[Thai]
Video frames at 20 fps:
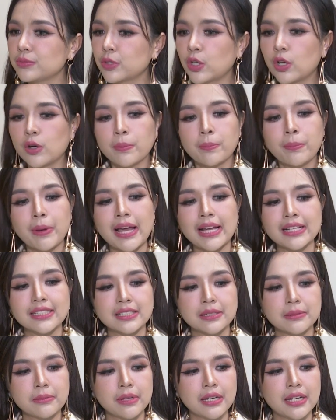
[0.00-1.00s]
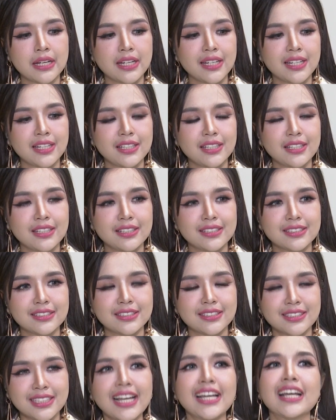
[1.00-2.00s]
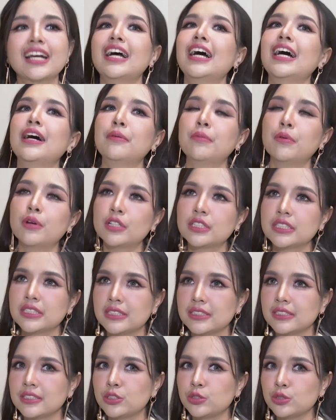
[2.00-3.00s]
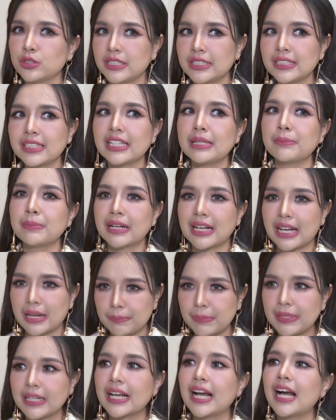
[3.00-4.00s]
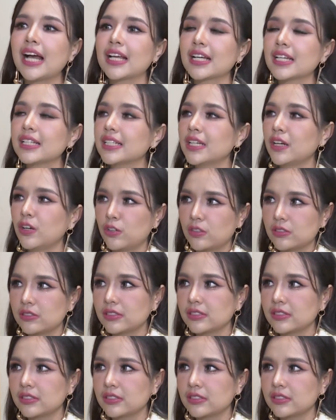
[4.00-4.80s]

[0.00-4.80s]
ของแป้งใช่ไหมใช่ค่ะ พอถึงจุดที่เจนนี่ประกาศปิดค่ายก็เลยออก